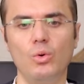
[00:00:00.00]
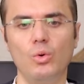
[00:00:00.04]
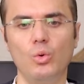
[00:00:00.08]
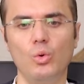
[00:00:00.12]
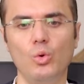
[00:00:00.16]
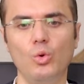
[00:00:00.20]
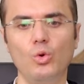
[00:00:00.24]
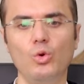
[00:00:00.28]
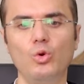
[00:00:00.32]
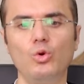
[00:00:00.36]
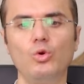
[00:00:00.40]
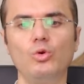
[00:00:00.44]

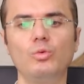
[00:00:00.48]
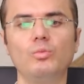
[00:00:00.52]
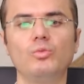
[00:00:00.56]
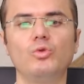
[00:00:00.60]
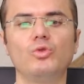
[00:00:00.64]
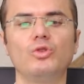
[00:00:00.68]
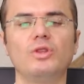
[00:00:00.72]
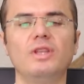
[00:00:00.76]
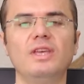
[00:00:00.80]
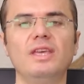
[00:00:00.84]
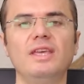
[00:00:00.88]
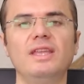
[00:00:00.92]

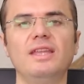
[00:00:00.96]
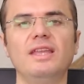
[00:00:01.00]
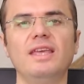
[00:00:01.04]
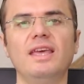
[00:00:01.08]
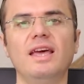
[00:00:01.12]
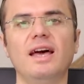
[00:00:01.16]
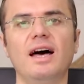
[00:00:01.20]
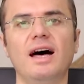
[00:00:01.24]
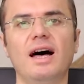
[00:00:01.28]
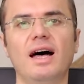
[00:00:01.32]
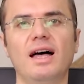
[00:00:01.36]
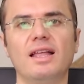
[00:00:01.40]
Ulumu
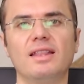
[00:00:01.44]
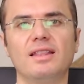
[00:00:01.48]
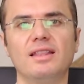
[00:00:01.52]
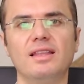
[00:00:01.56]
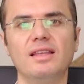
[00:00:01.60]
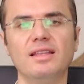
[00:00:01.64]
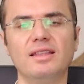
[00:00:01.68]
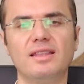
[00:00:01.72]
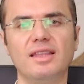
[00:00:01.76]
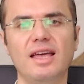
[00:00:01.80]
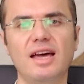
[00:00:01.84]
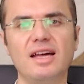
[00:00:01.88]
Diniye
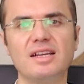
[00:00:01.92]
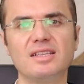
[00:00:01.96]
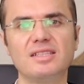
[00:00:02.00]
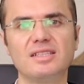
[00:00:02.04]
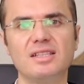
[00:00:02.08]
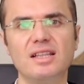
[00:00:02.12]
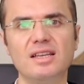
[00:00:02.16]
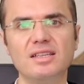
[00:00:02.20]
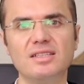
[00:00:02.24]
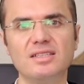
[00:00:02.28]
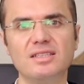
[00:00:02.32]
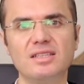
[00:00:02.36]
adlı
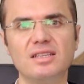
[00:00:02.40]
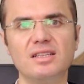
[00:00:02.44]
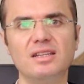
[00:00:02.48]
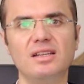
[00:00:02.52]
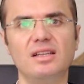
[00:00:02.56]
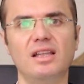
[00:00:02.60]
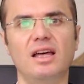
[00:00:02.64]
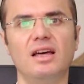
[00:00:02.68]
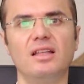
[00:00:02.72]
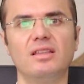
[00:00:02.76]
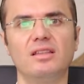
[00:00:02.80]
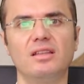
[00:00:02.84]
dersle
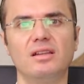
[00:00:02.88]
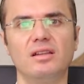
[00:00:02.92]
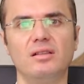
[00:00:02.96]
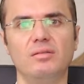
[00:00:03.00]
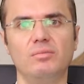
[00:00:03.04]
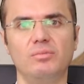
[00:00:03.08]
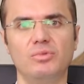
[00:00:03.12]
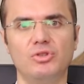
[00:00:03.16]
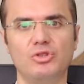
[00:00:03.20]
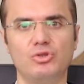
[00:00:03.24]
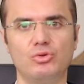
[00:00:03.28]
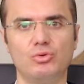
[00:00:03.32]

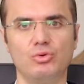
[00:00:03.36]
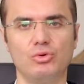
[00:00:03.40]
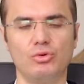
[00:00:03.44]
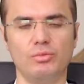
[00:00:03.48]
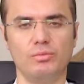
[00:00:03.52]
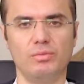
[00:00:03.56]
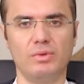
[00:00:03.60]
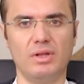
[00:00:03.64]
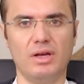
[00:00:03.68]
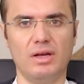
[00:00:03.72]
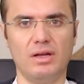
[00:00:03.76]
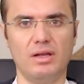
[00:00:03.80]
sınırlandırılmış
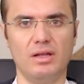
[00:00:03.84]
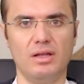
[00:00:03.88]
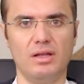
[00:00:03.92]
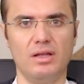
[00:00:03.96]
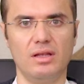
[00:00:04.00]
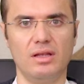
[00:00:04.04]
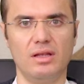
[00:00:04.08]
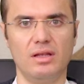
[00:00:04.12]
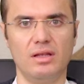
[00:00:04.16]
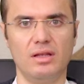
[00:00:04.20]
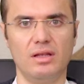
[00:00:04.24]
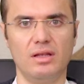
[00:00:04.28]
durumda.
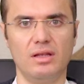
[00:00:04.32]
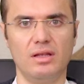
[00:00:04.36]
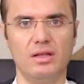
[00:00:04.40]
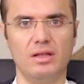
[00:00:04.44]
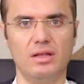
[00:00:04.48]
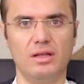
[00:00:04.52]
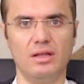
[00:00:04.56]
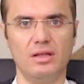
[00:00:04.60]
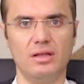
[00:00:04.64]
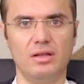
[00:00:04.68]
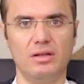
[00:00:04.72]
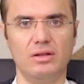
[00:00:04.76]

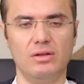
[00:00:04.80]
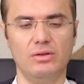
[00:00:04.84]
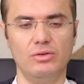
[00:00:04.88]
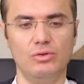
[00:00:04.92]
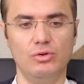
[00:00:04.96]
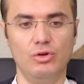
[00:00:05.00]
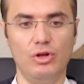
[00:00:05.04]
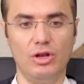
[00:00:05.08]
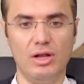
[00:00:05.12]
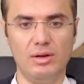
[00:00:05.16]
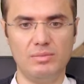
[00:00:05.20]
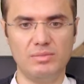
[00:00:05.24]

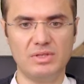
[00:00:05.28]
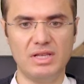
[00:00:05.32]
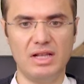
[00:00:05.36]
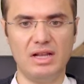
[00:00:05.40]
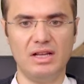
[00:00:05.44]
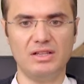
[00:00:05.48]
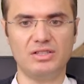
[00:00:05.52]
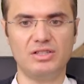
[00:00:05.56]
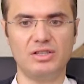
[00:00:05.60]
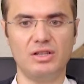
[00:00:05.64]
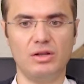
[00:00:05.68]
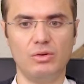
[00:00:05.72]

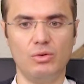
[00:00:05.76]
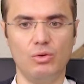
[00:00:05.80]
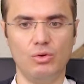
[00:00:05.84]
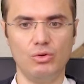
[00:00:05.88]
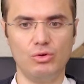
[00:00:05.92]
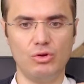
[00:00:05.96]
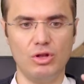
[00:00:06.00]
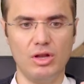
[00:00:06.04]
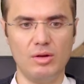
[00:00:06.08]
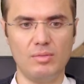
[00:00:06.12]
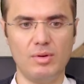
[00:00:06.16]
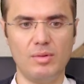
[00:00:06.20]
Dönemsel açıdan
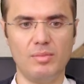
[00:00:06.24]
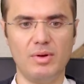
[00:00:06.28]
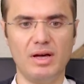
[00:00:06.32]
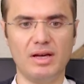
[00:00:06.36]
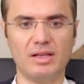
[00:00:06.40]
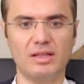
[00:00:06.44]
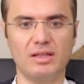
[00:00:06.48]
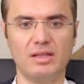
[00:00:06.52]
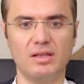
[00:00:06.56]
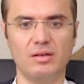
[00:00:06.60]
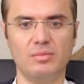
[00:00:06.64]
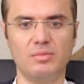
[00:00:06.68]
o döneme
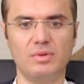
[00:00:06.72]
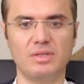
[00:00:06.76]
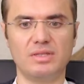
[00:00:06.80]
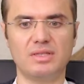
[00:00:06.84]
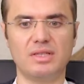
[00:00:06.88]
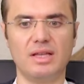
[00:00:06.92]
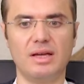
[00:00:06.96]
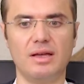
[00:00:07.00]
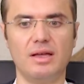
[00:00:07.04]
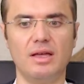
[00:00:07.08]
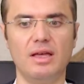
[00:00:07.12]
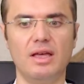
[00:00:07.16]

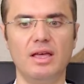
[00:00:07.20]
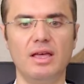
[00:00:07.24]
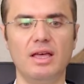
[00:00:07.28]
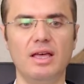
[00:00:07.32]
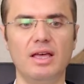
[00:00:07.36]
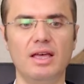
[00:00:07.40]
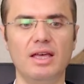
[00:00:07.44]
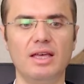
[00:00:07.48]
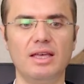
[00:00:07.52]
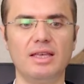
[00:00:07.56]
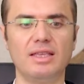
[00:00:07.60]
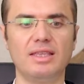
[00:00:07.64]
baktığımızda
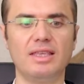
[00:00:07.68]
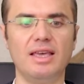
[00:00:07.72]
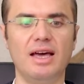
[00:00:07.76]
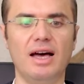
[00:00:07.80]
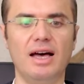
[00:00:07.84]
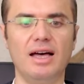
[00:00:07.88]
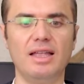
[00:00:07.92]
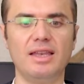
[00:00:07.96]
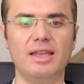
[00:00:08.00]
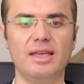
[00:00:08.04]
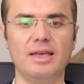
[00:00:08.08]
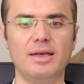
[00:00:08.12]

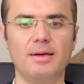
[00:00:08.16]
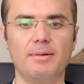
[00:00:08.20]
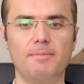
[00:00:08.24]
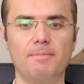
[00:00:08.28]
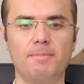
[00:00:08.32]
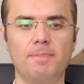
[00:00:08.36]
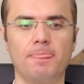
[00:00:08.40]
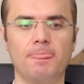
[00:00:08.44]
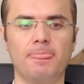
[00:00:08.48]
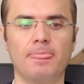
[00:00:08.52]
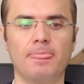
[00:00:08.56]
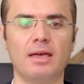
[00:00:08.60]
yani
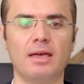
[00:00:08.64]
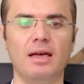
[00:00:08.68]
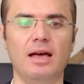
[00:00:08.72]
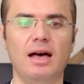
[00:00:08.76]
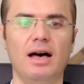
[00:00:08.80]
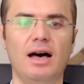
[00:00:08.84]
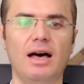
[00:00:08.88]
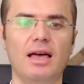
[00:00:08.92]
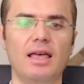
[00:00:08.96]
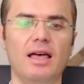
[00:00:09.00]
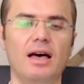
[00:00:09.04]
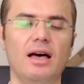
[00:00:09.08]

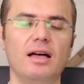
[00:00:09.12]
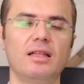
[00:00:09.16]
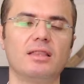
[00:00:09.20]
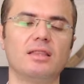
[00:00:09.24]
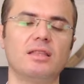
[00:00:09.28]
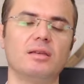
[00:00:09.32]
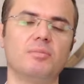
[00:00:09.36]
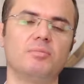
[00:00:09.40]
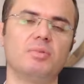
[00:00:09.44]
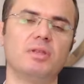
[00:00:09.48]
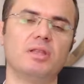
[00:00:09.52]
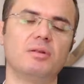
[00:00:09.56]

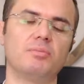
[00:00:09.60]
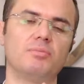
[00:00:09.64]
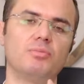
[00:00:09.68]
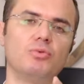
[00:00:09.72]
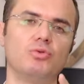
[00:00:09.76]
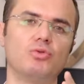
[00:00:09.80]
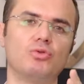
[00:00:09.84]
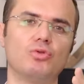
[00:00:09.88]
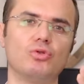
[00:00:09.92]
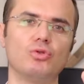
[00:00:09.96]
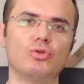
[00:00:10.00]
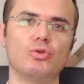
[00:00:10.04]
hayatı bir
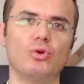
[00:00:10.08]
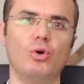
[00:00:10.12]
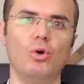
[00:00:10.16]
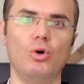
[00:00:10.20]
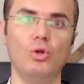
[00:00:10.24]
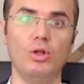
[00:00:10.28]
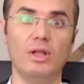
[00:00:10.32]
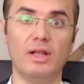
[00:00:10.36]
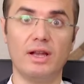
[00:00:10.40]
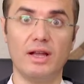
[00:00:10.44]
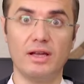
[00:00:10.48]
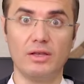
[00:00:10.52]
bütün
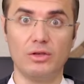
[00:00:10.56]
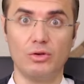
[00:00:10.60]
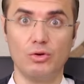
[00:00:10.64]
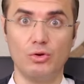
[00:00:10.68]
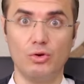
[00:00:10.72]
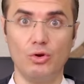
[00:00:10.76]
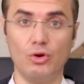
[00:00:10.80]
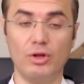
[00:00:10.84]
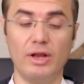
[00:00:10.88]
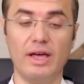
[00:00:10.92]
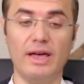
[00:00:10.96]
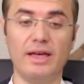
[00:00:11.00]
olarak
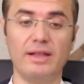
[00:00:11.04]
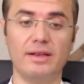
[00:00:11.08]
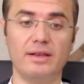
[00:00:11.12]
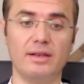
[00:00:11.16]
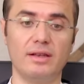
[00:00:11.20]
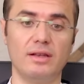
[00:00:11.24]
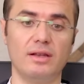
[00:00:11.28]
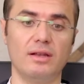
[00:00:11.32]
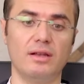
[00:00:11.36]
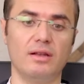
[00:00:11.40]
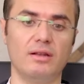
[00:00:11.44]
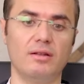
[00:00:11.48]

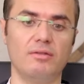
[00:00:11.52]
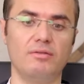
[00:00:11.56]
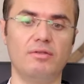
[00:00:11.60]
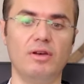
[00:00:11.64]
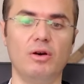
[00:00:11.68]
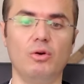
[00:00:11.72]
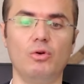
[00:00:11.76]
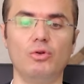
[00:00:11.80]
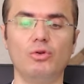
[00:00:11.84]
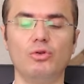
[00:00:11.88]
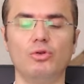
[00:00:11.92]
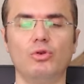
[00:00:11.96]
gören
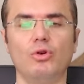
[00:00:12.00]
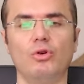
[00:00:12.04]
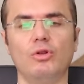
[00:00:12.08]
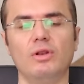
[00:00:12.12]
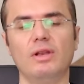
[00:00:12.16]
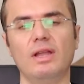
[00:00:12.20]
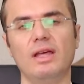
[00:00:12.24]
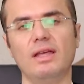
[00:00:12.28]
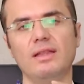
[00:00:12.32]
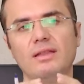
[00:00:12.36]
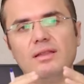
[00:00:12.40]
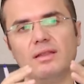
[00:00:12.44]
ve onu
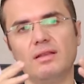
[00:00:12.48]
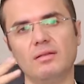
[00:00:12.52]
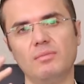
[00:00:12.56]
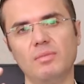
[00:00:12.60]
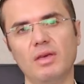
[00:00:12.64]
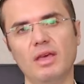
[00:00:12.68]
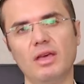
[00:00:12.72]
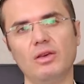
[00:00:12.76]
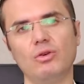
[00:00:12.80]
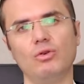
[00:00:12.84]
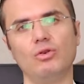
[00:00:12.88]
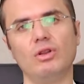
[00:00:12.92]

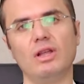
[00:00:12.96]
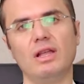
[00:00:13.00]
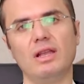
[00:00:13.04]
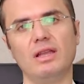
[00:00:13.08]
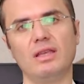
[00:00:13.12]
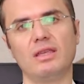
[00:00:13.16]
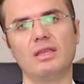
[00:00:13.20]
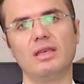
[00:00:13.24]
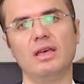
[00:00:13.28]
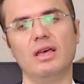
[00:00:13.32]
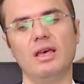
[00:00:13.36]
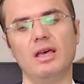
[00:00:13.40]
yönlendirmeye
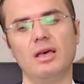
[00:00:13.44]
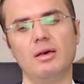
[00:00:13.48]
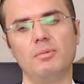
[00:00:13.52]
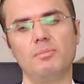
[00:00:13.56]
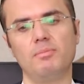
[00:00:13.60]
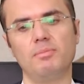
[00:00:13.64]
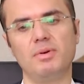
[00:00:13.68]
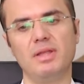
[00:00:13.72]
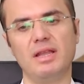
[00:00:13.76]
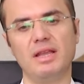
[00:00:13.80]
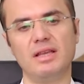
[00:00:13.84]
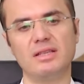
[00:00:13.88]
yönelik
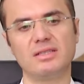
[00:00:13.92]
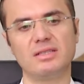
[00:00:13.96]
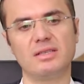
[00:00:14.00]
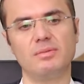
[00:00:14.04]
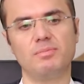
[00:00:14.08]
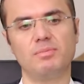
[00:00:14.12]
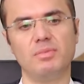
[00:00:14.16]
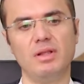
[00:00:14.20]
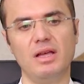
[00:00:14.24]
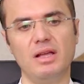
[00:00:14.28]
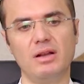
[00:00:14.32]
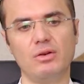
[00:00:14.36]

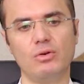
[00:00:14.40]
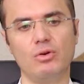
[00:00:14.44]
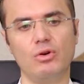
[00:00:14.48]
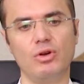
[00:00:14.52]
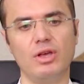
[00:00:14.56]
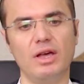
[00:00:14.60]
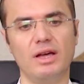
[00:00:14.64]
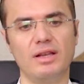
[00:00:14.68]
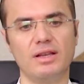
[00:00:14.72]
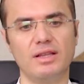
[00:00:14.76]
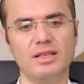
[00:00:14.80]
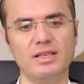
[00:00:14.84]
prensipler
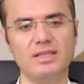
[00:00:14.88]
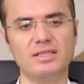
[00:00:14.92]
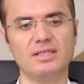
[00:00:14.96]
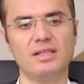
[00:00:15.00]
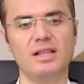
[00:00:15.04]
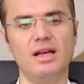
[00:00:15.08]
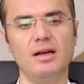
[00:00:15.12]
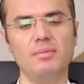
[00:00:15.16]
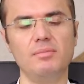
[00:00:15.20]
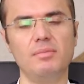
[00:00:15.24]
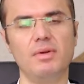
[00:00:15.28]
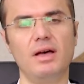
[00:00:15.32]
koyan
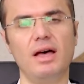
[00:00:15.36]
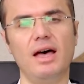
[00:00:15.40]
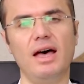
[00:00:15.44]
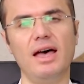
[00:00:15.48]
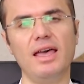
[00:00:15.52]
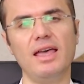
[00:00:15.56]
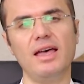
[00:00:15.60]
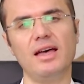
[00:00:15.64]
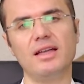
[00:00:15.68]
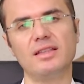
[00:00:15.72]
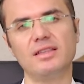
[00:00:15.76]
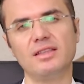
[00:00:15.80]
İslam
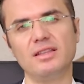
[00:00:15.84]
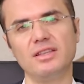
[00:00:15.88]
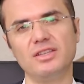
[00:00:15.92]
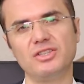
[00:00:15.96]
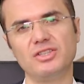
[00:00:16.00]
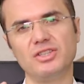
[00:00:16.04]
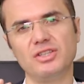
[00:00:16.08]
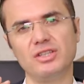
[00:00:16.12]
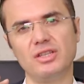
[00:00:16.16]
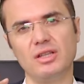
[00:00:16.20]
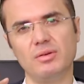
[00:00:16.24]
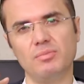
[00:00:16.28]
hayatın
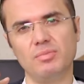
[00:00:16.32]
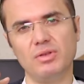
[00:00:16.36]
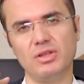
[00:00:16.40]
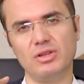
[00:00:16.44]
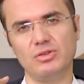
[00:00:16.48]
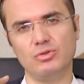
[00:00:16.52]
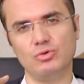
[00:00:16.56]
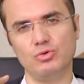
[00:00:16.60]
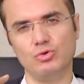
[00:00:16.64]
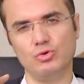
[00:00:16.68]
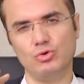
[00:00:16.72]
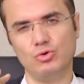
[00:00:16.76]
içinde
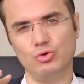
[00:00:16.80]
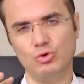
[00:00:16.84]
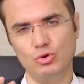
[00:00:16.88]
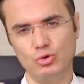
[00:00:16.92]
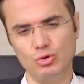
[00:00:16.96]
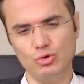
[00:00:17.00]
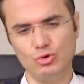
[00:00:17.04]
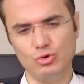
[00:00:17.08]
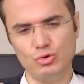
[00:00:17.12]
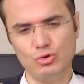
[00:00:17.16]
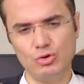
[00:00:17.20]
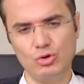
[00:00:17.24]
bir
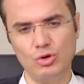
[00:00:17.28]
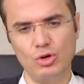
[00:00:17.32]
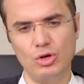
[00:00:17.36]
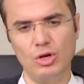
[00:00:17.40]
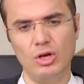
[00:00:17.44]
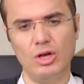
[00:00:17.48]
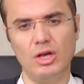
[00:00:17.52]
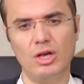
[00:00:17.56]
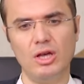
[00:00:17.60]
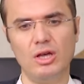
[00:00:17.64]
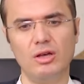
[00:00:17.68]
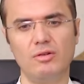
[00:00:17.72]
cüz
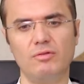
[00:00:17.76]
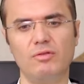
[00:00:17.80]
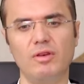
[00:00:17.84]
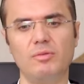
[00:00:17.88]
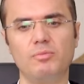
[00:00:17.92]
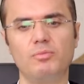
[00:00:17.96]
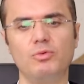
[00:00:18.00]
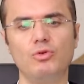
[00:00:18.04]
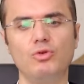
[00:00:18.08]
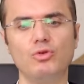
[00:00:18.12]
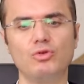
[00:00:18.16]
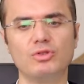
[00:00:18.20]

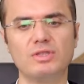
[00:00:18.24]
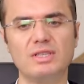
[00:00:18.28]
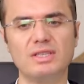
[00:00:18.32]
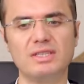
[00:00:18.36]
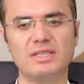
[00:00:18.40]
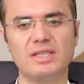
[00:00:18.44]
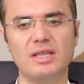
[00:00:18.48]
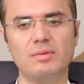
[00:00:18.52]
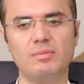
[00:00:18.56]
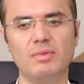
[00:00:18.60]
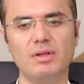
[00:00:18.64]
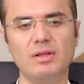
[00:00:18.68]
ve büyük
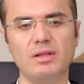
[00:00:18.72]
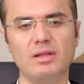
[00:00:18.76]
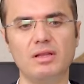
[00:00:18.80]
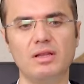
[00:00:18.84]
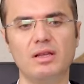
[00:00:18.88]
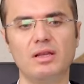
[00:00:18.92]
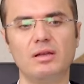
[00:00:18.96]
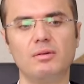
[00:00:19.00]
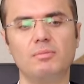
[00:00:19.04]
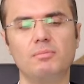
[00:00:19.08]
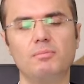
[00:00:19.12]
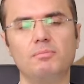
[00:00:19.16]

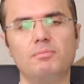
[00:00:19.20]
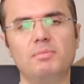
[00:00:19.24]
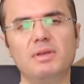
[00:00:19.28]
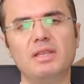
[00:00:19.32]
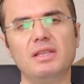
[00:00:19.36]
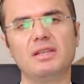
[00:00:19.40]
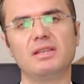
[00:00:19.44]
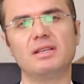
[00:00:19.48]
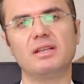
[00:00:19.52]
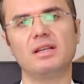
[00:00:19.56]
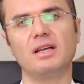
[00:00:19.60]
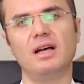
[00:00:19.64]
sistemin
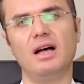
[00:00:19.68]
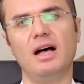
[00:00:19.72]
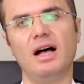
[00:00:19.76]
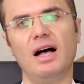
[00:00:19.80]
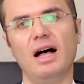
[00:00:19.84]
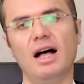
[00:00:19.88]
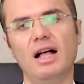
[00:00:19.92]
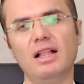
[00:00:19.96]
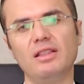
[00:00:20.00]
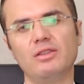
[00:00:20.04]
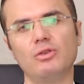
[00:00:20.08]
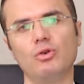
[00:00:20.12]
bir
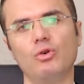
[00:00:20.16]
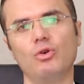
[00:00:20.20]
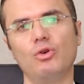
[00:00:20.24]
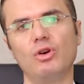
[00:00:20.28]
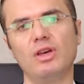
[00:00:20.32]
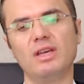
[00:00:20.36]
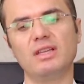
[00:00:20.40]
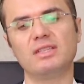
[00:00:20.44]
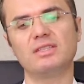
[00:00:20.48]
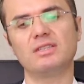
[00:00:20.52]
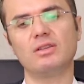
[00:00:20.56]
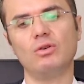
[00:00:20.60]
alt
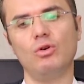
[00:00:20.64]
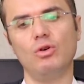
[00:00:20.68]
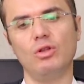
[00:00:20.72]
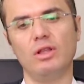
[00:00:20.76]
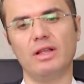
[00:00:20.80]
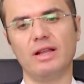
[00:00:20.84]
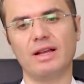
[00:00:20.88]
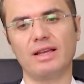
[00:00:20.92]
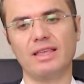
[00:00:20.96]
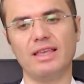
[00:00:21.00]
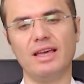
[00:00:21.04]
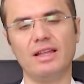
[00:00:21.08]
öğesi
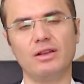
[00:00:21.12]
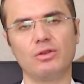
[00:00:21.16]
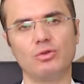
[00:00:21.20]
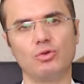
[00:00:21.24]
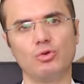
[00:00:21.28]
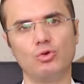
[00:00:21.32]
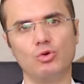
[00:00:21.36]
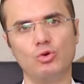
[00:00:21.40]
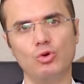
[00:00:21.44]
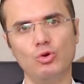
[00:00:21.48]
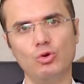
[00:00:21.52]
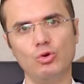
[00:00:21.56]
olarak yani
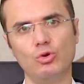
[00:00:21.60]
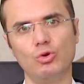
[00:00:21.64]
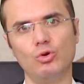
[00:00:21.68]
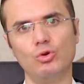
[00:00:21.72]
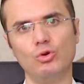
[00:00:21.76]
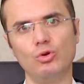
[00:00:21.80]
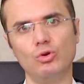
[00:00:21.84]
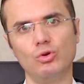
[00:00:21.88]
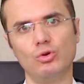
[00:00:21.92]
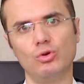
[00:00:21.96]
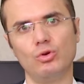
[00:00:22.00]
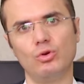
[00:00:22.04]

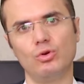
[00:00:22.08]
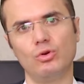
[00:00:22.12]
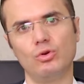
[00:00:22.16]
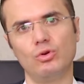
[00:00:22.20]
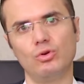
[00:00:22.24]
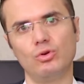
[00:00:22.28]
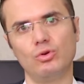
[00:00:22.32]
küllün